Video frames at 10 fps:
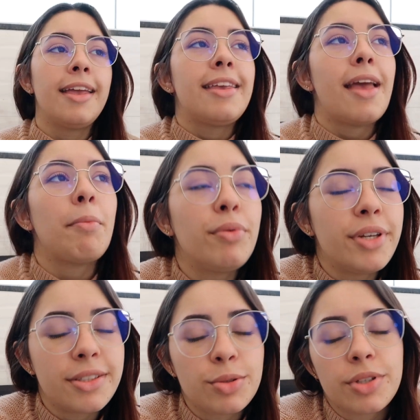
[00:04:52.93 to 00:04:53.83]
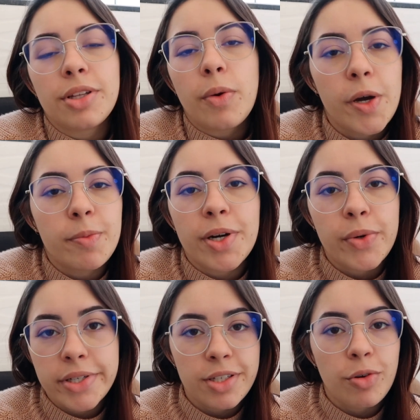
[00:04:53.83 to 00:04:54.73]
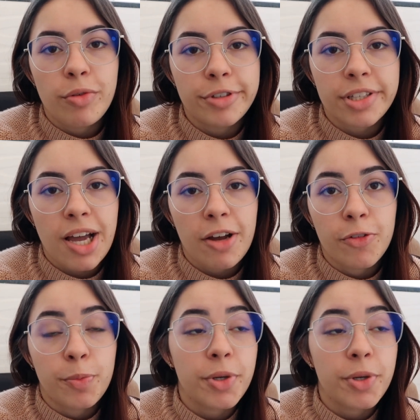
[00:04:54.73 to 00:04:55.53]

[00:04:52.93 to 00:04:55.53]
E é por isso que não é uma coisa confortável,